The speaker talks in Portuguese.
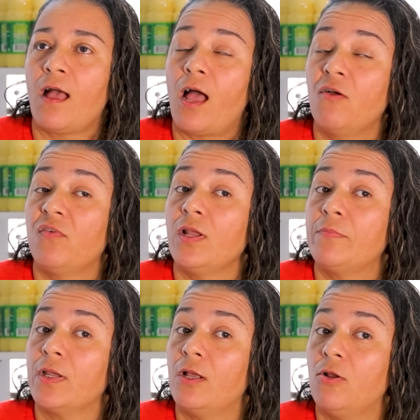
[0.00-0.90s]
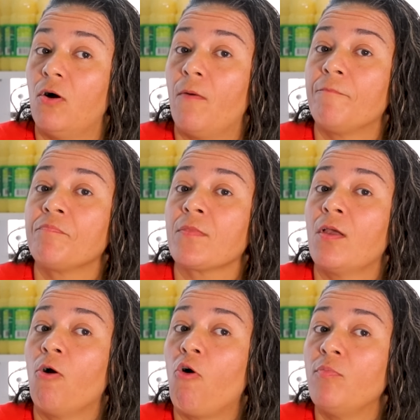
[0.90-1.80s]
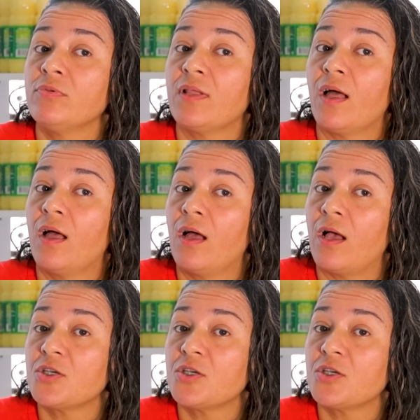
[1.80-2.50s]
Aí eu falei para ele, ó, como tá,